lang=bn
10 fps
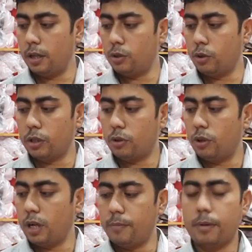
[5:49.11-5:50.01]
যোগাযোগ
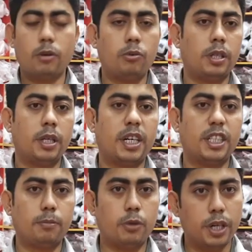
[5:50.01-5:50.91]
করলে আমরা ওনাদেরকে
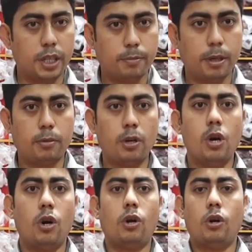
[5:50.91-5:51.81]
রিসিভ করে নিতে পারবো
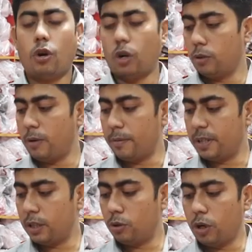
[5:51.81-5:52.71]
আচ্ছা অথবা
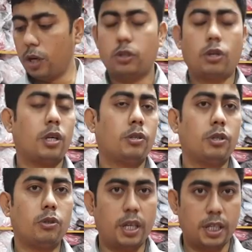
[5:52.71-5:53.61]
আমাদের দোকানে সরাসরি
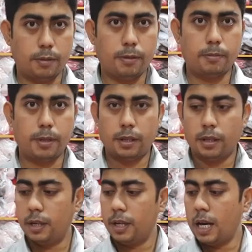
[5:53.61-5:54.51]
চলে আসতে পারবে
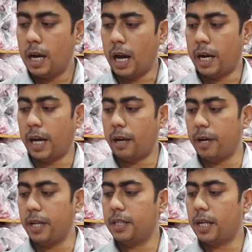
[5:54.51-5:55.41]
আচ্ছা আর ঢাকার
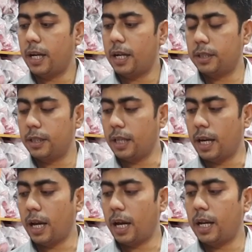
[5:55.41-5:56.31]
বাইরে যারা আছে তারা
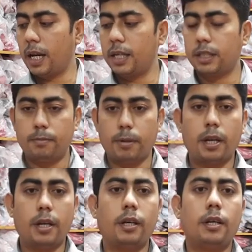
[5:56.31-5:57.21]
ঢাকা না আসতে পারলে